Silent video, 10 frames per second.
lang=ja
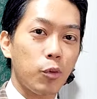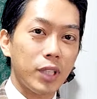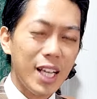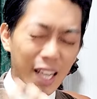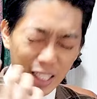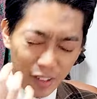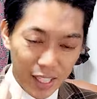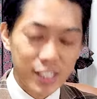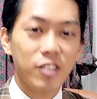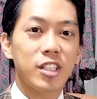も中には
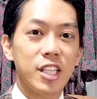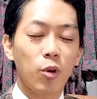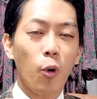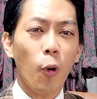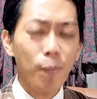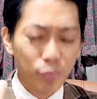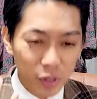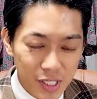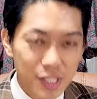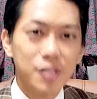いらっしゃるんですけど本
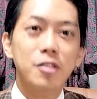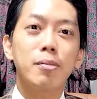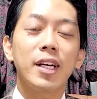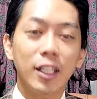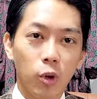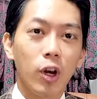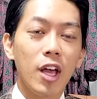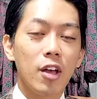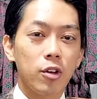当に数名だと